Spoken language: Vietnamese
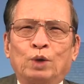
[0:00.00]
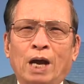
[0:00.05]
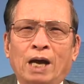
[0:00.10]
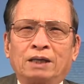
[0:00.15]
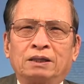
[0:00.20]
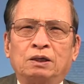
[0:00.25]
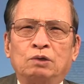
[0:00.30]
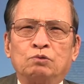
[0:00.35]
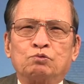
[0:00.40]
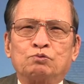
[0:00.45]

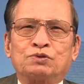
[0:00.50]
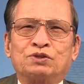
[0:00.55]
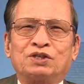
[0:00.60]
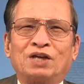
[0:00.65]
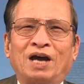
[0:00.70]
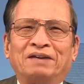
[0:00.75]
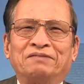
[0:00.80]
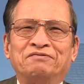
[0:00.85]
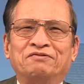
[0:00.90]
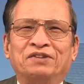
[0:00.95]
Đảng Cộng
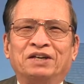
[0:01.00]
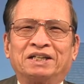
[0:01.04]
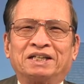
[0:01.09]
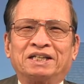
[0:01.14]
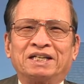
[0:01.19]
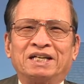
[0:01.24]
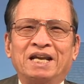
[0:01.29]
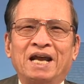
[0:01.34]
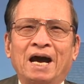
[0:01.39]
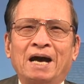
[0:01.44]
sản
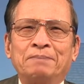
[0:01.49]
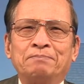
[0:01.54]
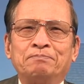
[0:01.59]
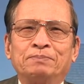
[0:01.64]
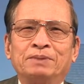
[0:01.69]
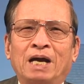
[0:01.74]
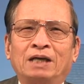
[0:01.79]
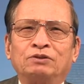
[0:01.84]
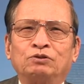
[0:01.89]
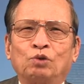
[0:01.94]
Việt
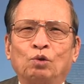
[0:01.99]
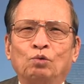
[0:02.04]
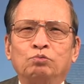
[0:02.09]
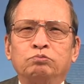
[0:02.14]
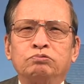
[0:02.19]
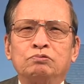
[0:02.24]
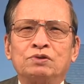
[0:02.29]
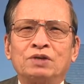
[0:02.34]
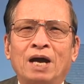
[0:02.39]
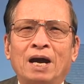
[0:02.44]
Nam đã
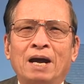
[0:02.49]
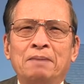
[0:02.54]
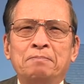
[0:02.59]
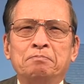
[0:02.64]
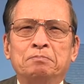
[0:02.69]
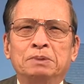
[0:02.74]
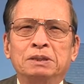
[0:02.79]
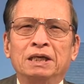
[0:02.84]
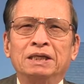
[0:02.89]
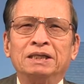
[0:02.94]
tung ra
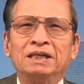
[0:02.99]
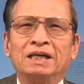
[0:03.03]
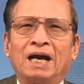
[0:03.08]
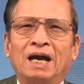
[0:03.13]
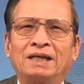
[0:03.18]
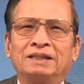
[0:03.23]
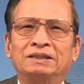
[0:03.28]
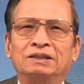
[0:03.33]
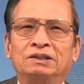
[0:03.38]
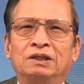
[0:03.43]

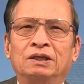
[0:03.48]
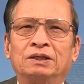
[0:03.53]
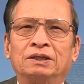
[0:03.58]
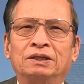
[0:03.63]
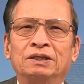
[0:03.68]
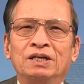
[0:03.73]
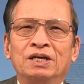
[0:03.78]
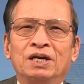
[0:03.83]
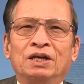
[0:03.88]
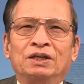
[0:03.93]
10.000
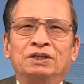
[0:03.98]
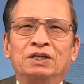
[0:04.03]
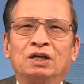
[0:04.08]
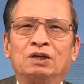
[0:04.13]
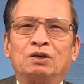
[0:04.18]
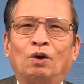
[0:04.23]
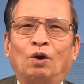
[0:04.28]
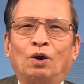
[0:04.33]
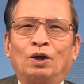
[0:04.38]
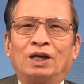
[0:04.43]
người
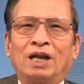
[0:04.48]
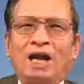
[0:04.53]
được gọi